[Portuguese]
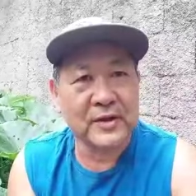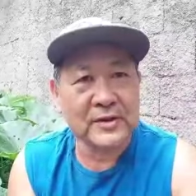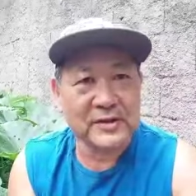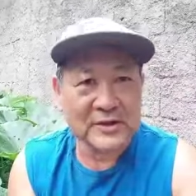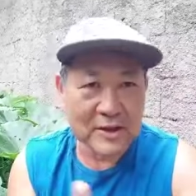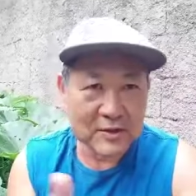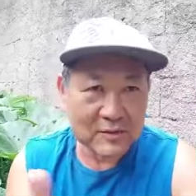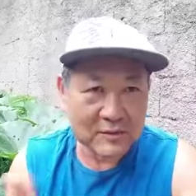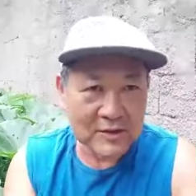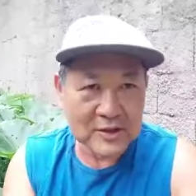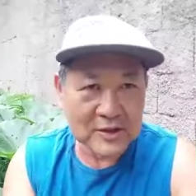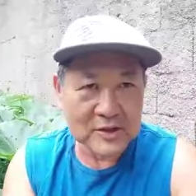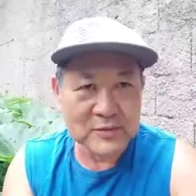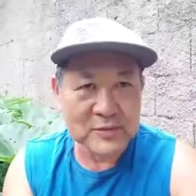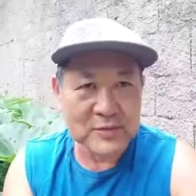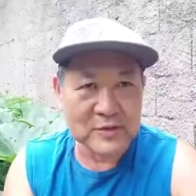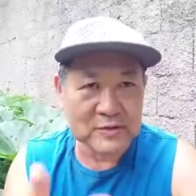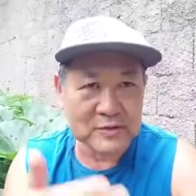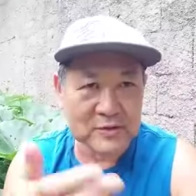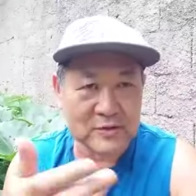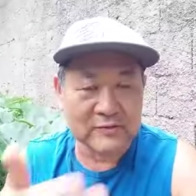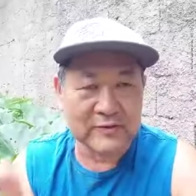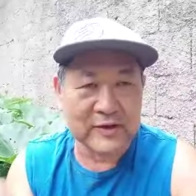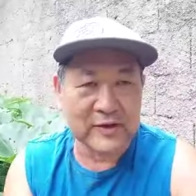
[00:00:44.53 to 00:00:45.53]
Sabe quando as
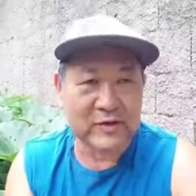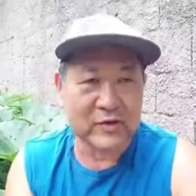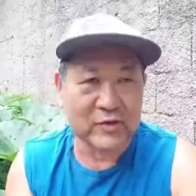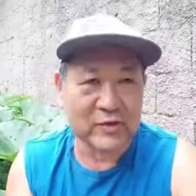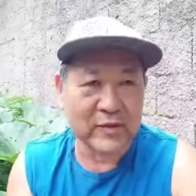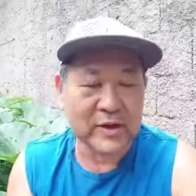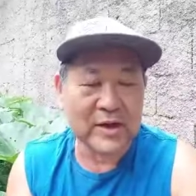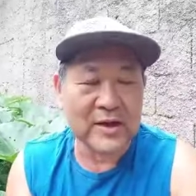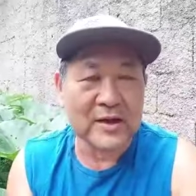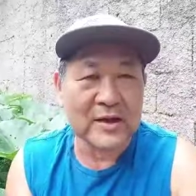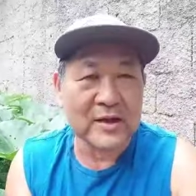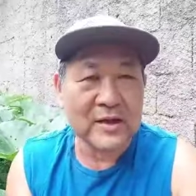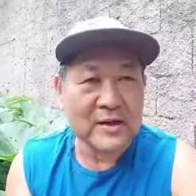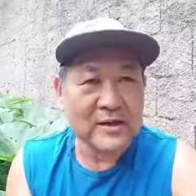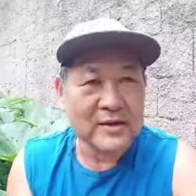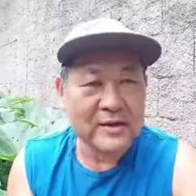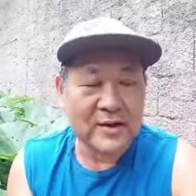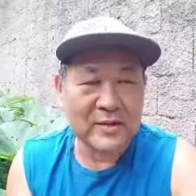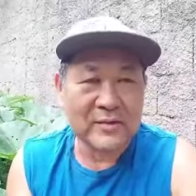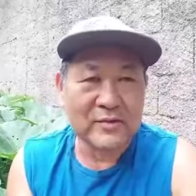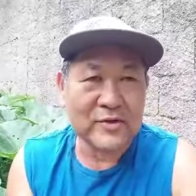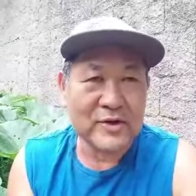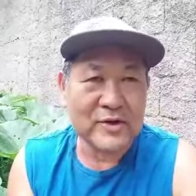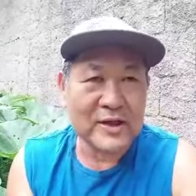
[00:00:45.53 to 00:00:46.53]
pessoas vão comer,
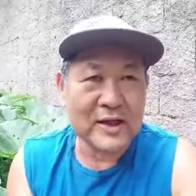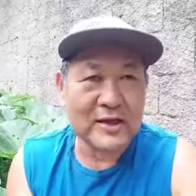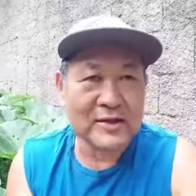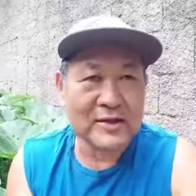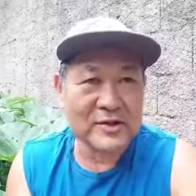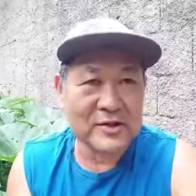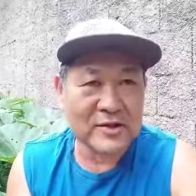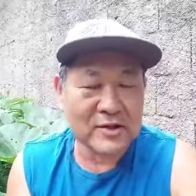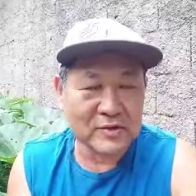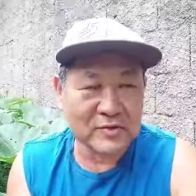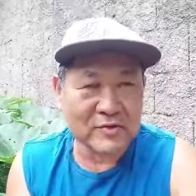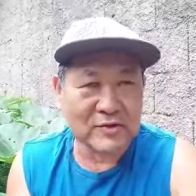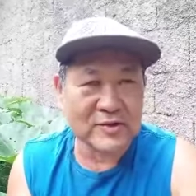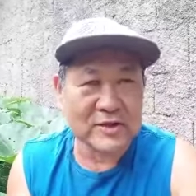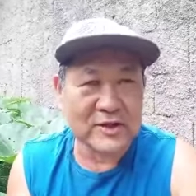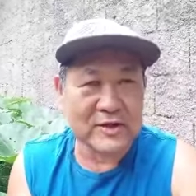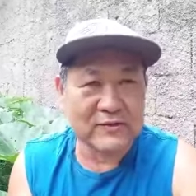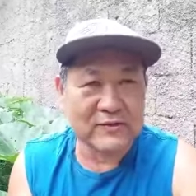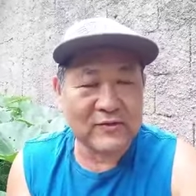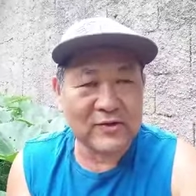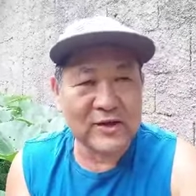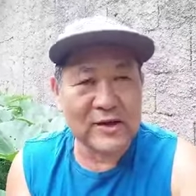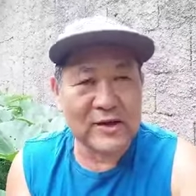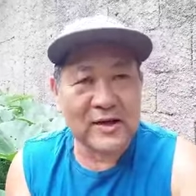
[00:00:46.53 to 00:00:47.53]
tem muita gente que eu já
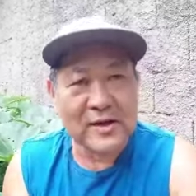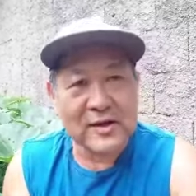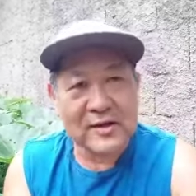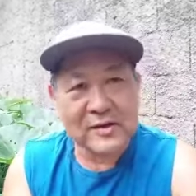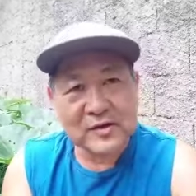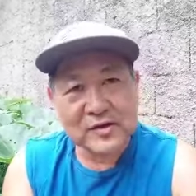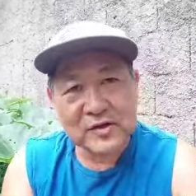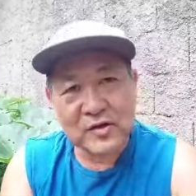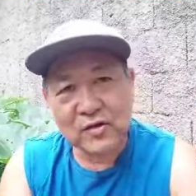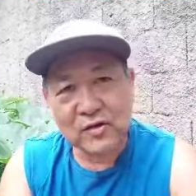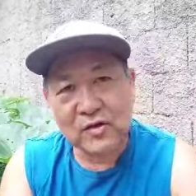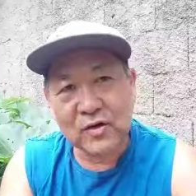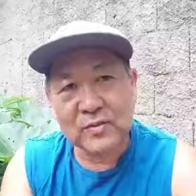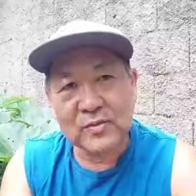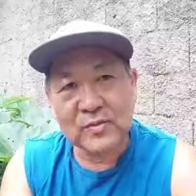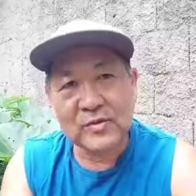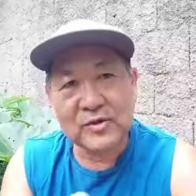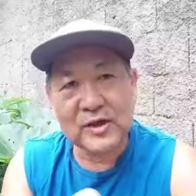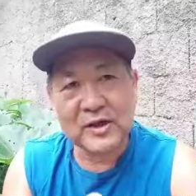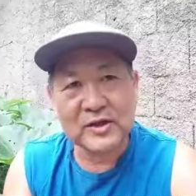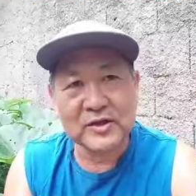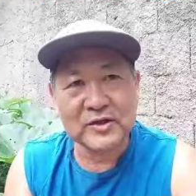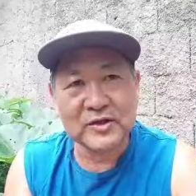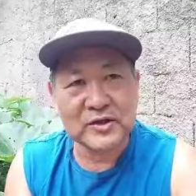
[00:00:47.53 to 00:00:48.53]
vi, só come o
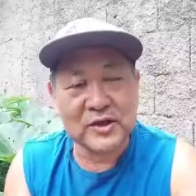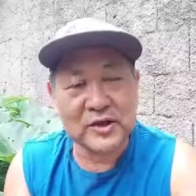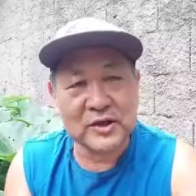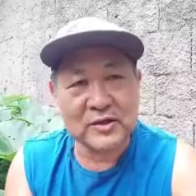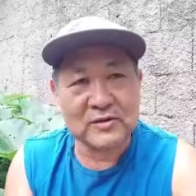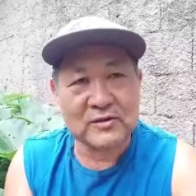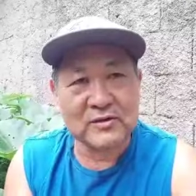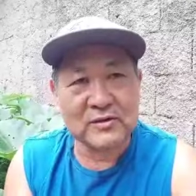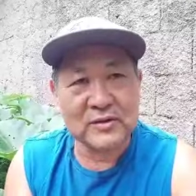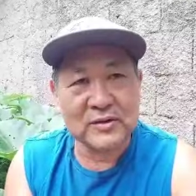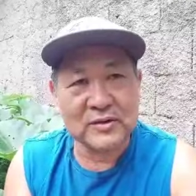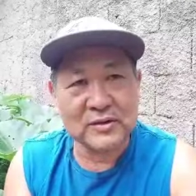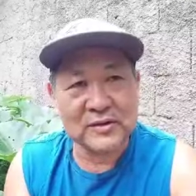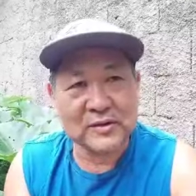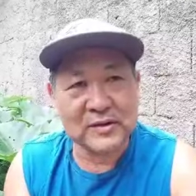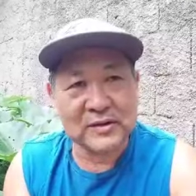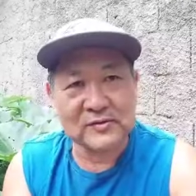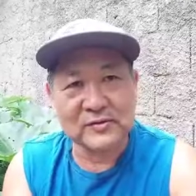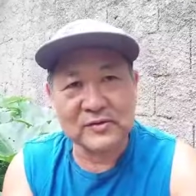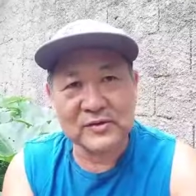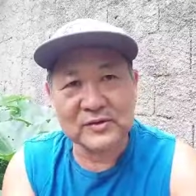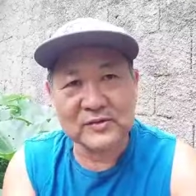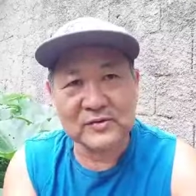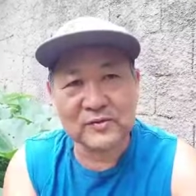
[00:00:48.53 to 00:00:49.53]
recheio
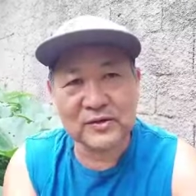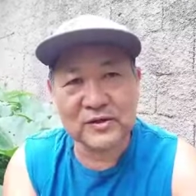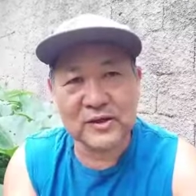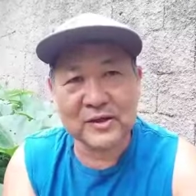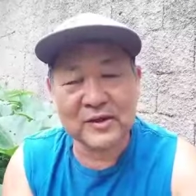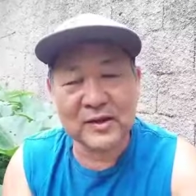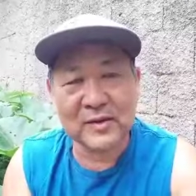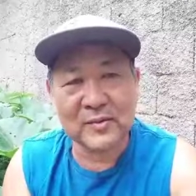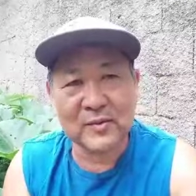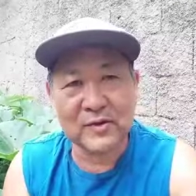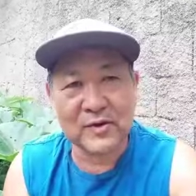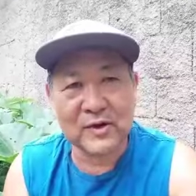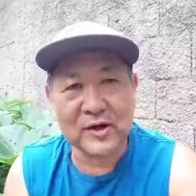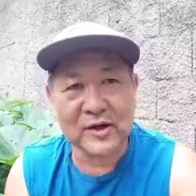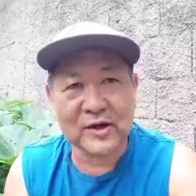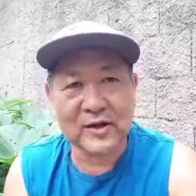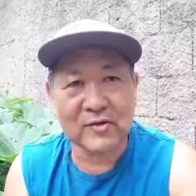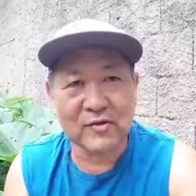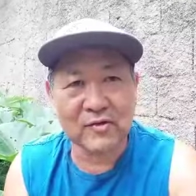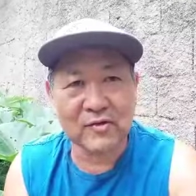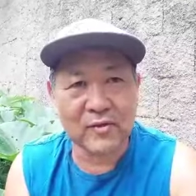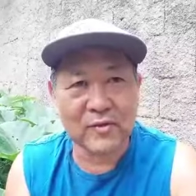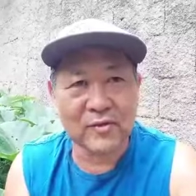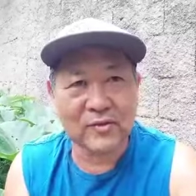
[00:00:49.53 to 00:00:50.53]
usando a moranga
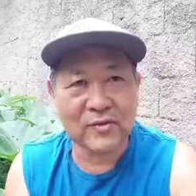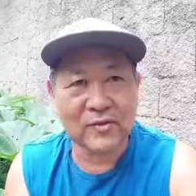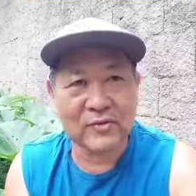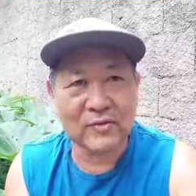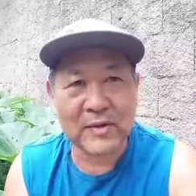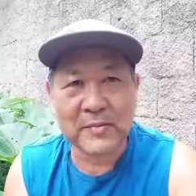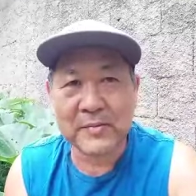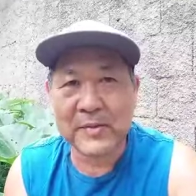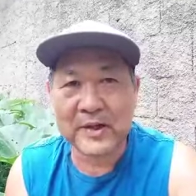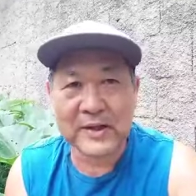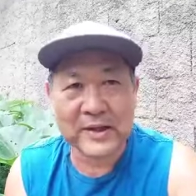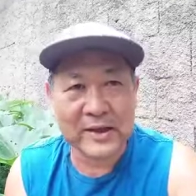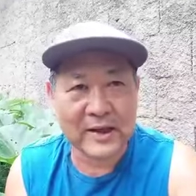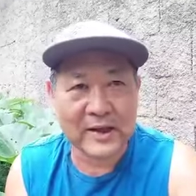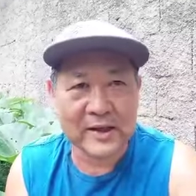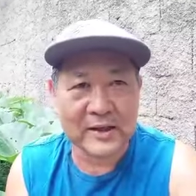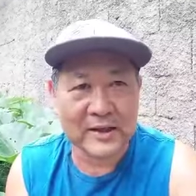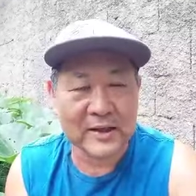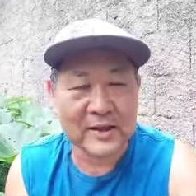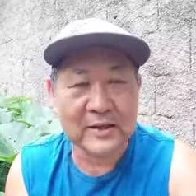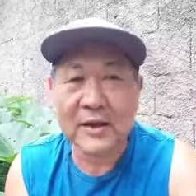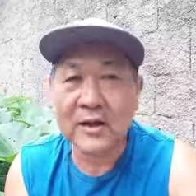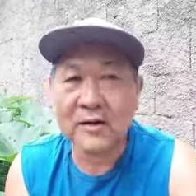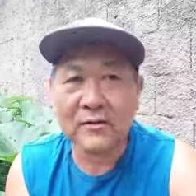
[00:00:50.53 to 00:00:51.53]
como uma panela,
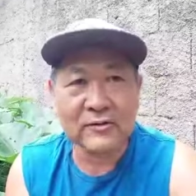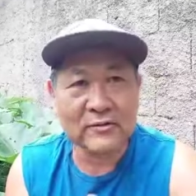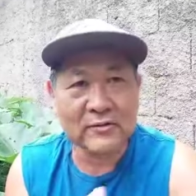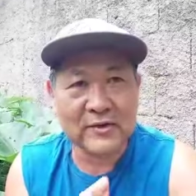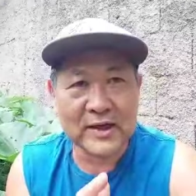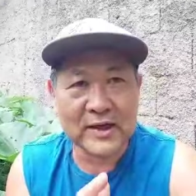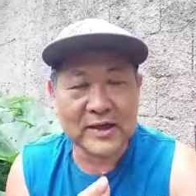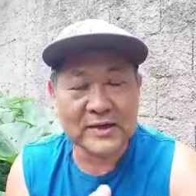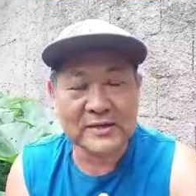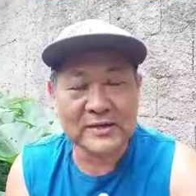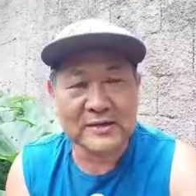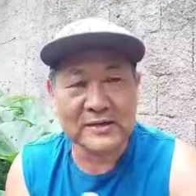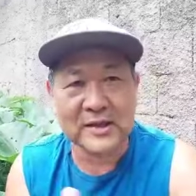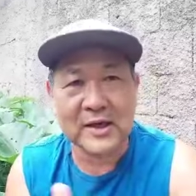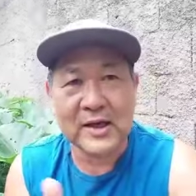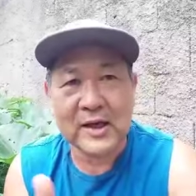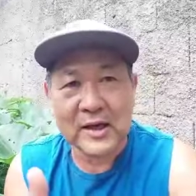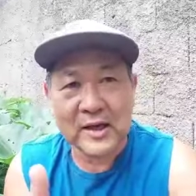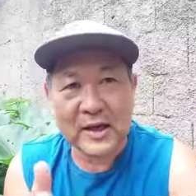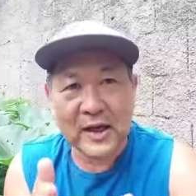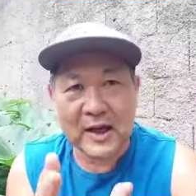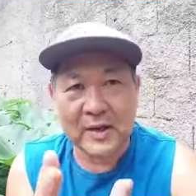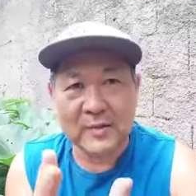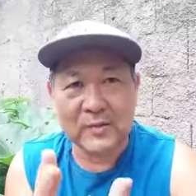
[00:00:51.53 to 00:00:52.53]
né? Não, não é assim.
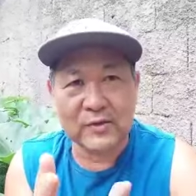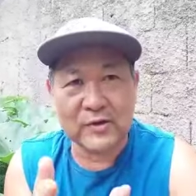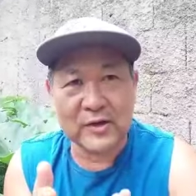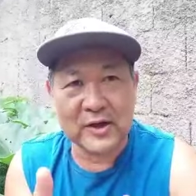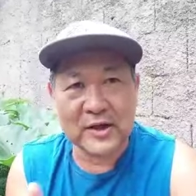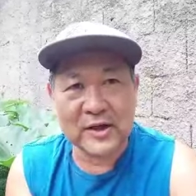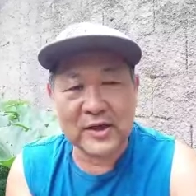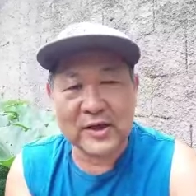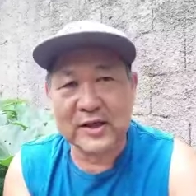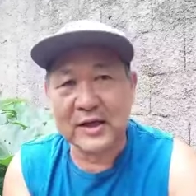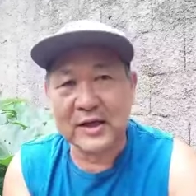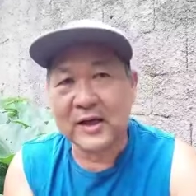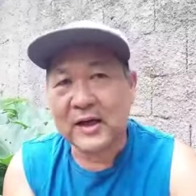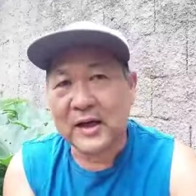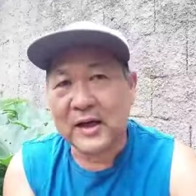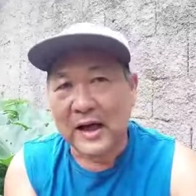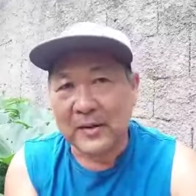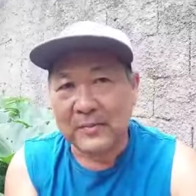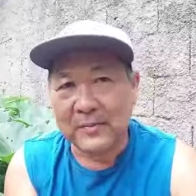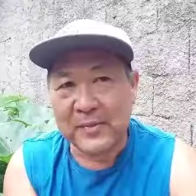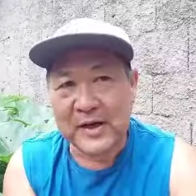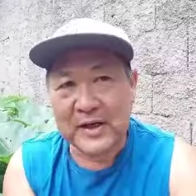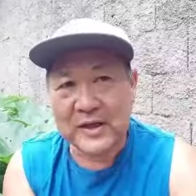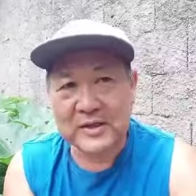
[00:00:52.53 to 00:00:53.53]
A moranga,
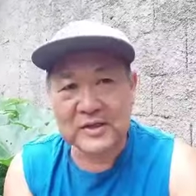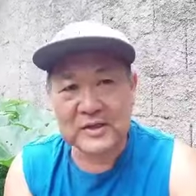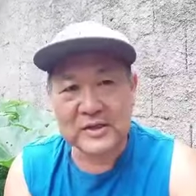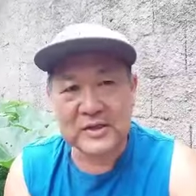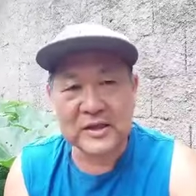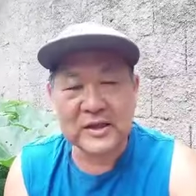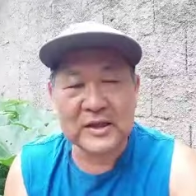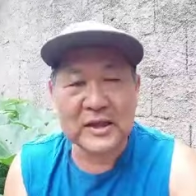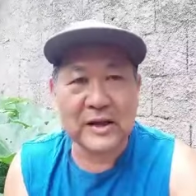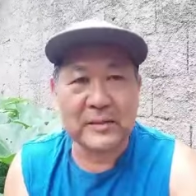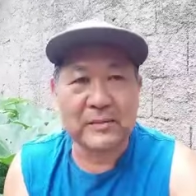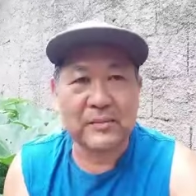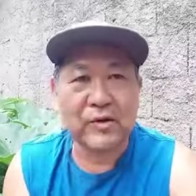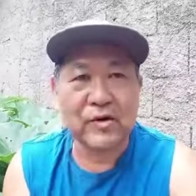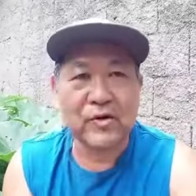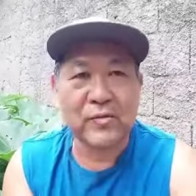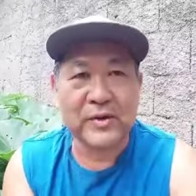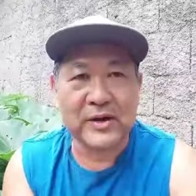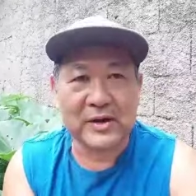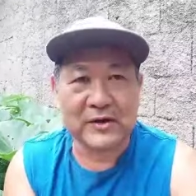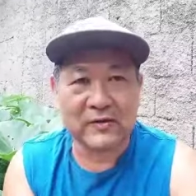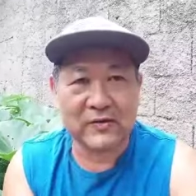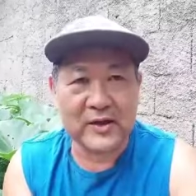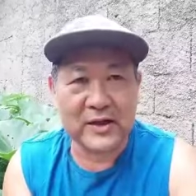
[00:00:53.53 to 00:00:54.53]
a parte da
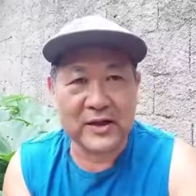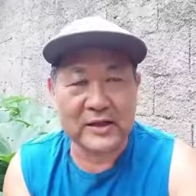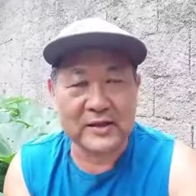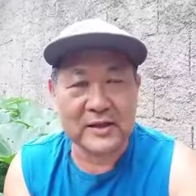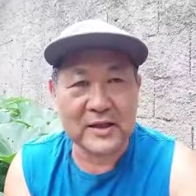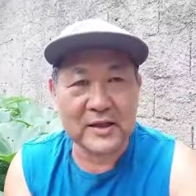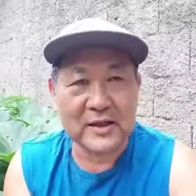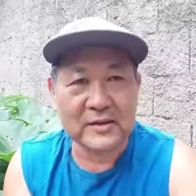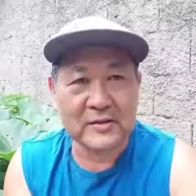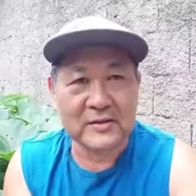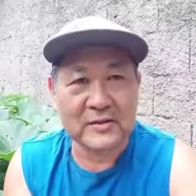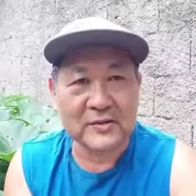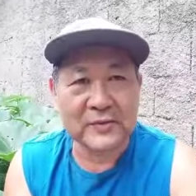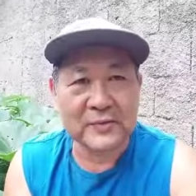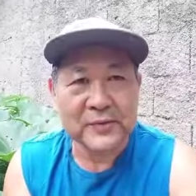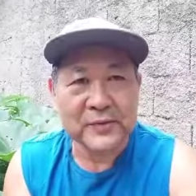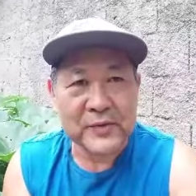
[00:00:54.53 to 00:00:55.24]
polpa que fica dentro,